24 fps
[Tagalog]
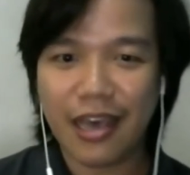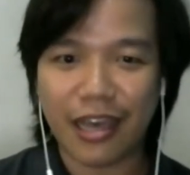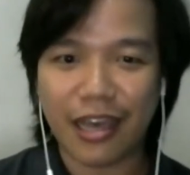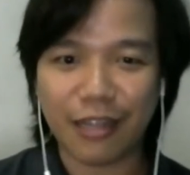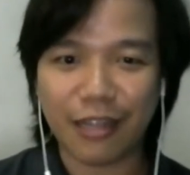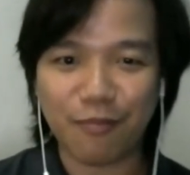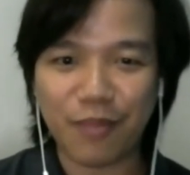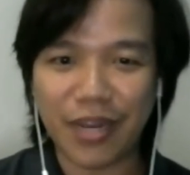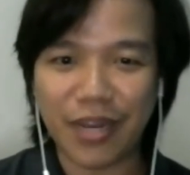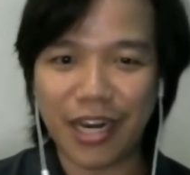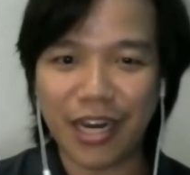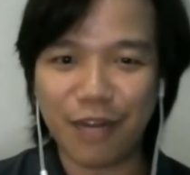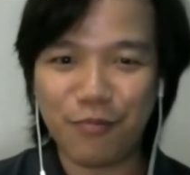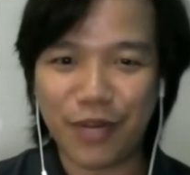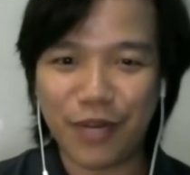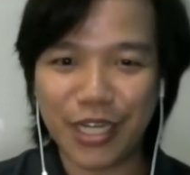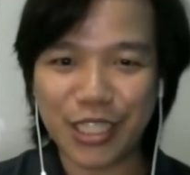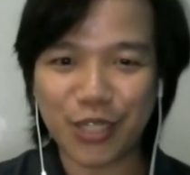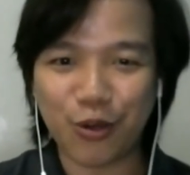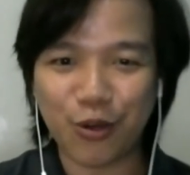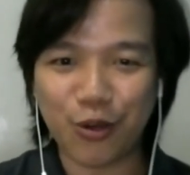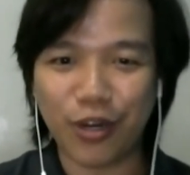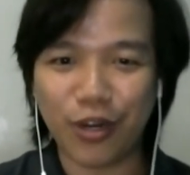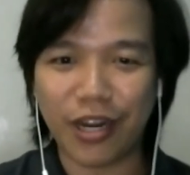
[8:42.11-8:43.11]
At bilang
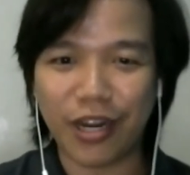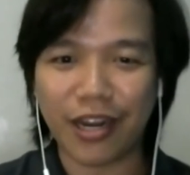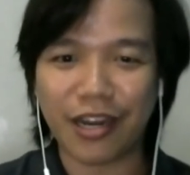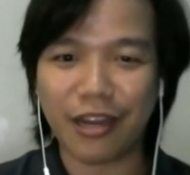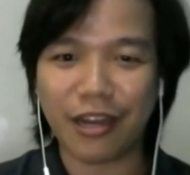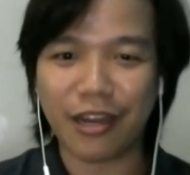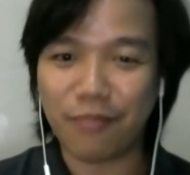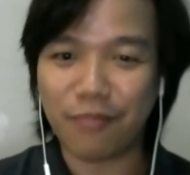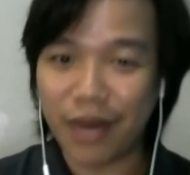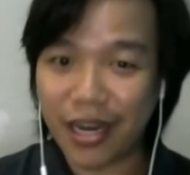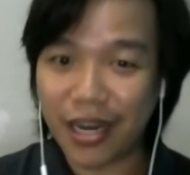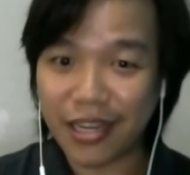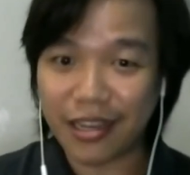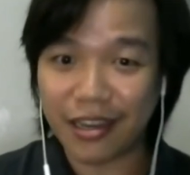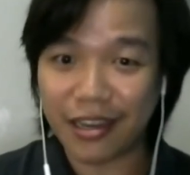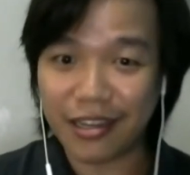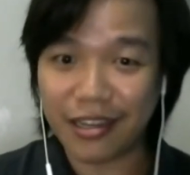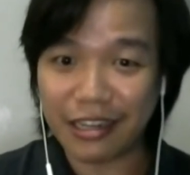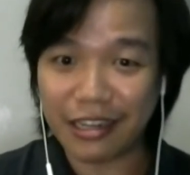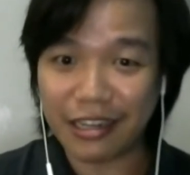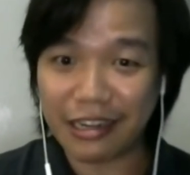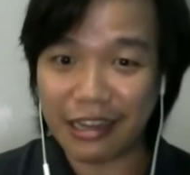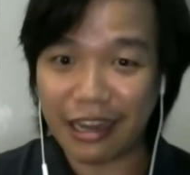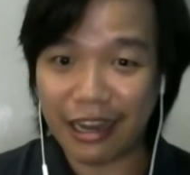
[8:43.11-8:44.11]
mga scholar ng
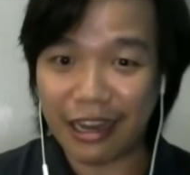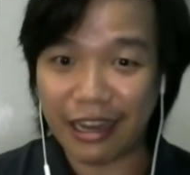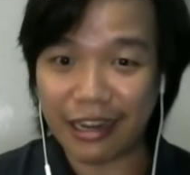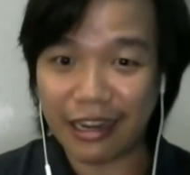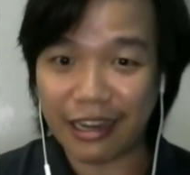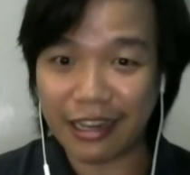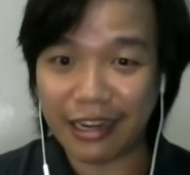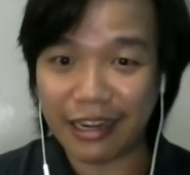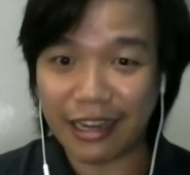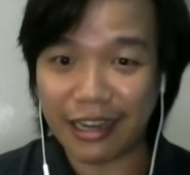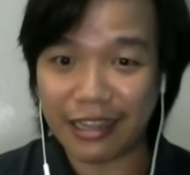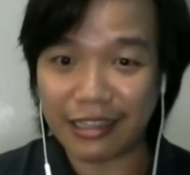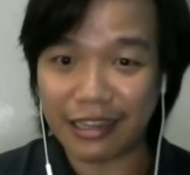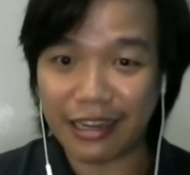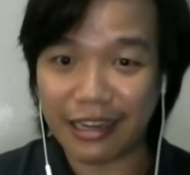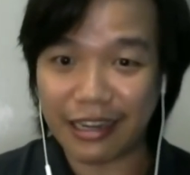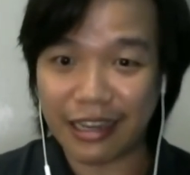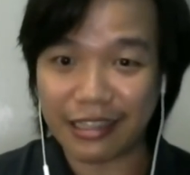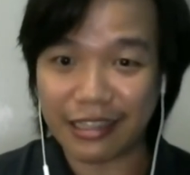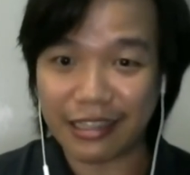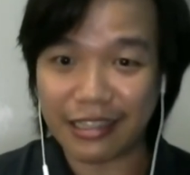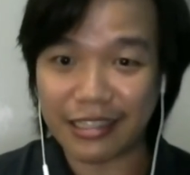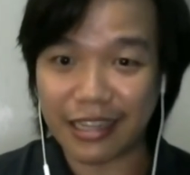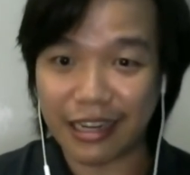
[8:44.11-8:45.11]
bayan, inaalay natin
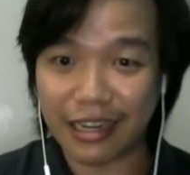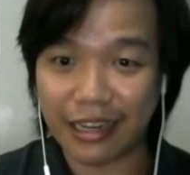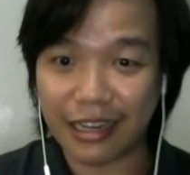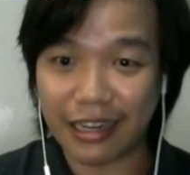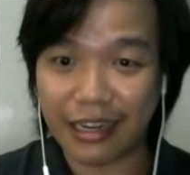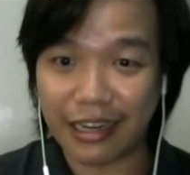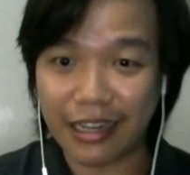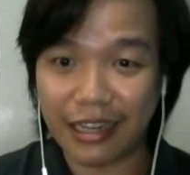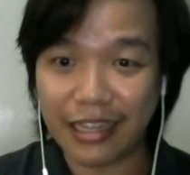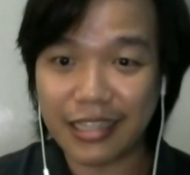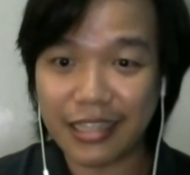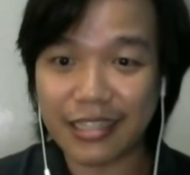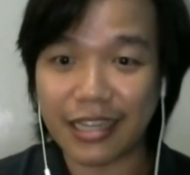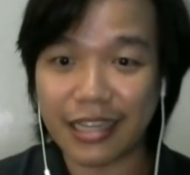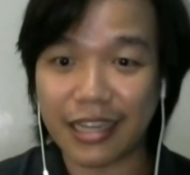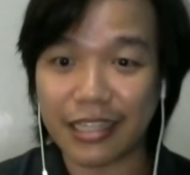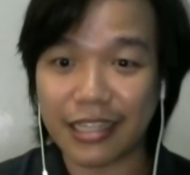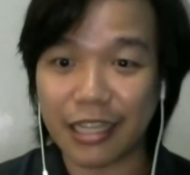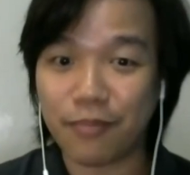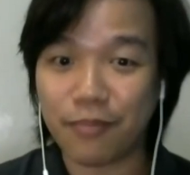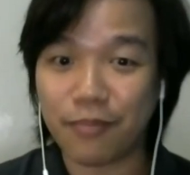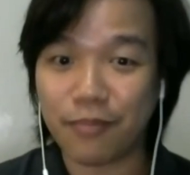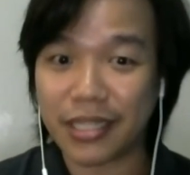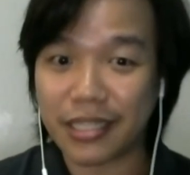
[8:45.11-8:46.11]
ating sarili
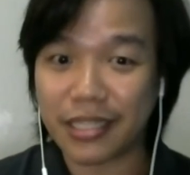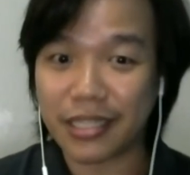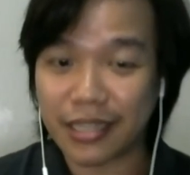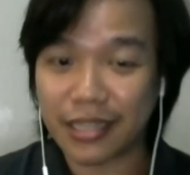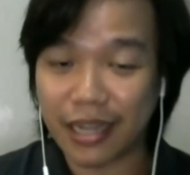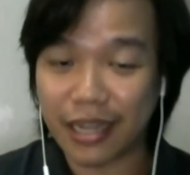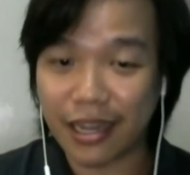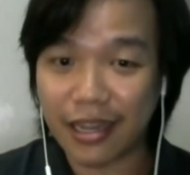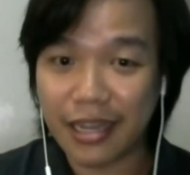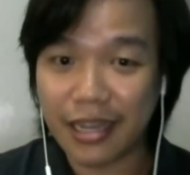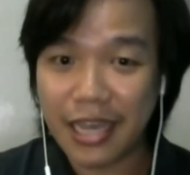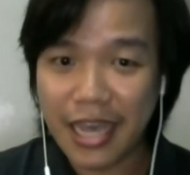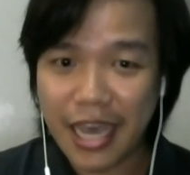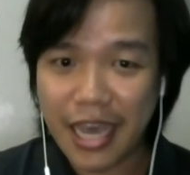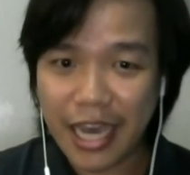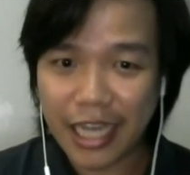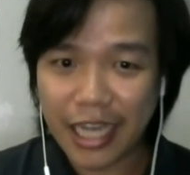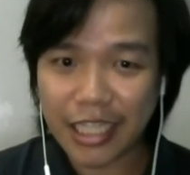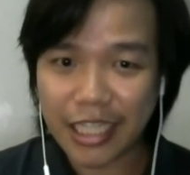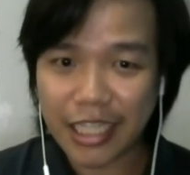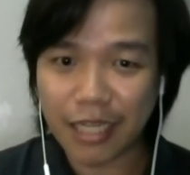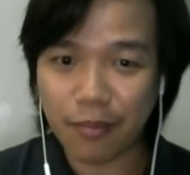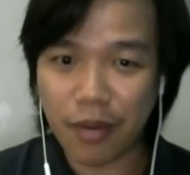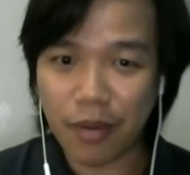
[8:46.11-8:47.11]
sa ating bansa
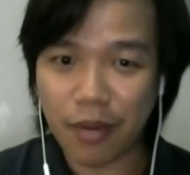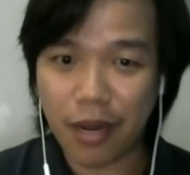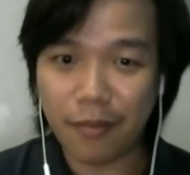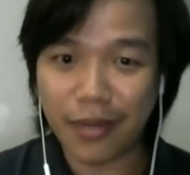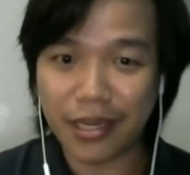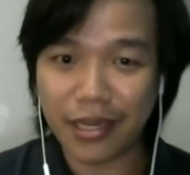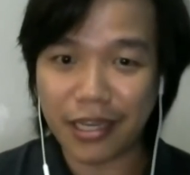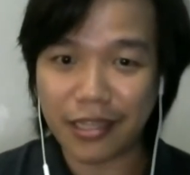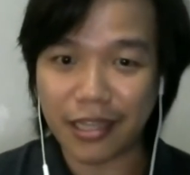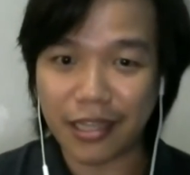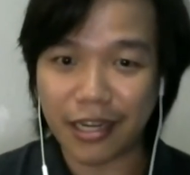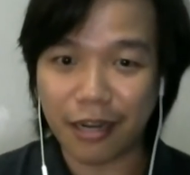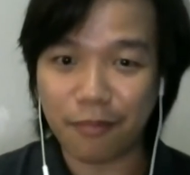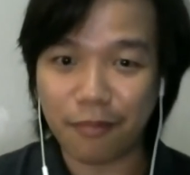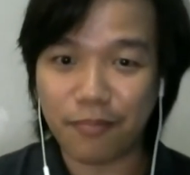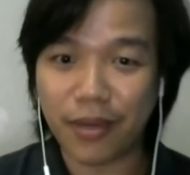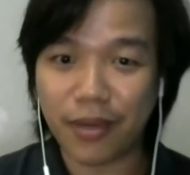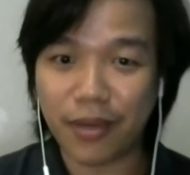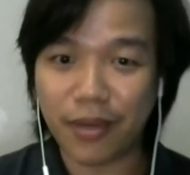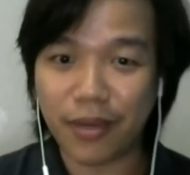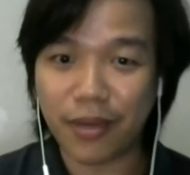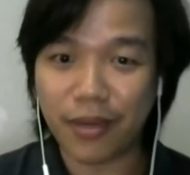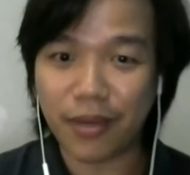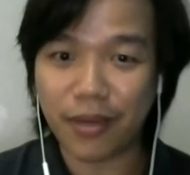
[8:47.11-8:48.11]
sa pamamagitan ng
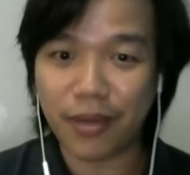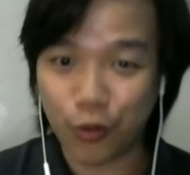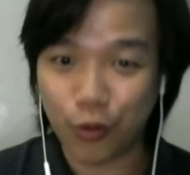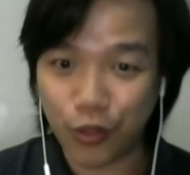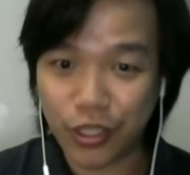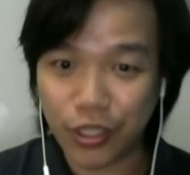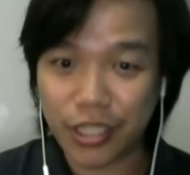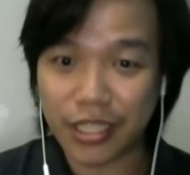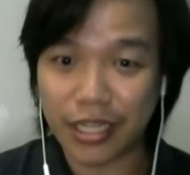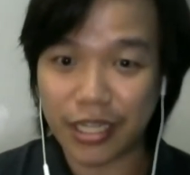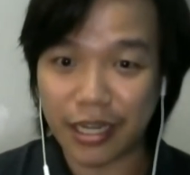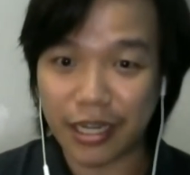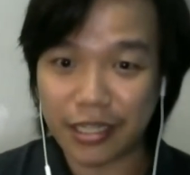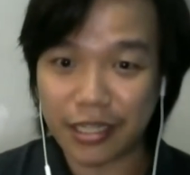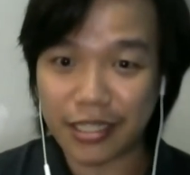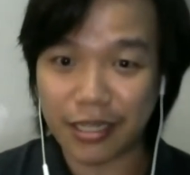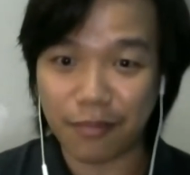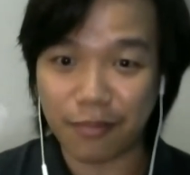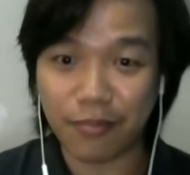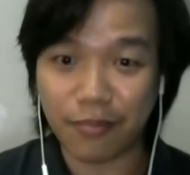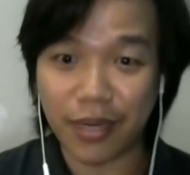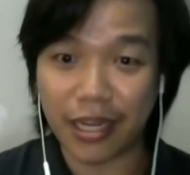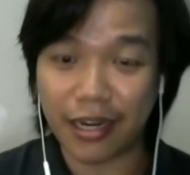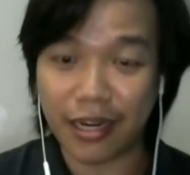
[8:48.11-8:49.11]
paglilingkod sa
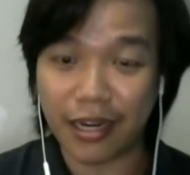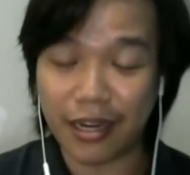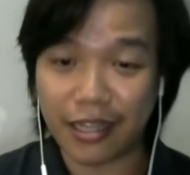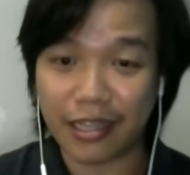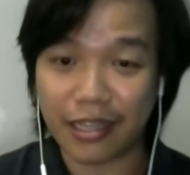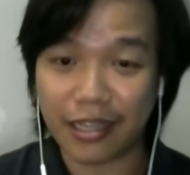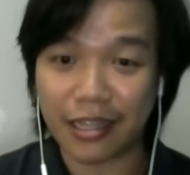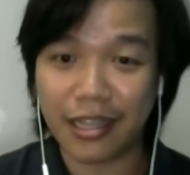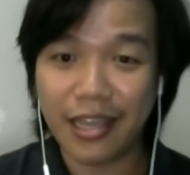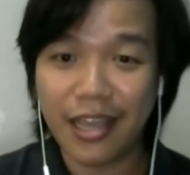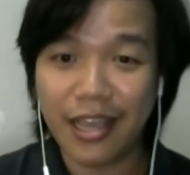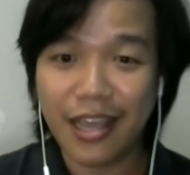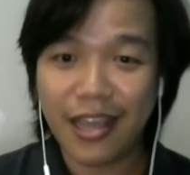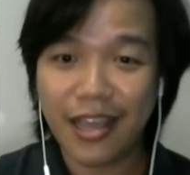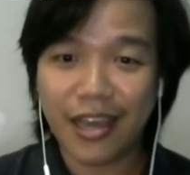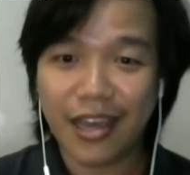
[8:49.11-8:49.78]
sambayanan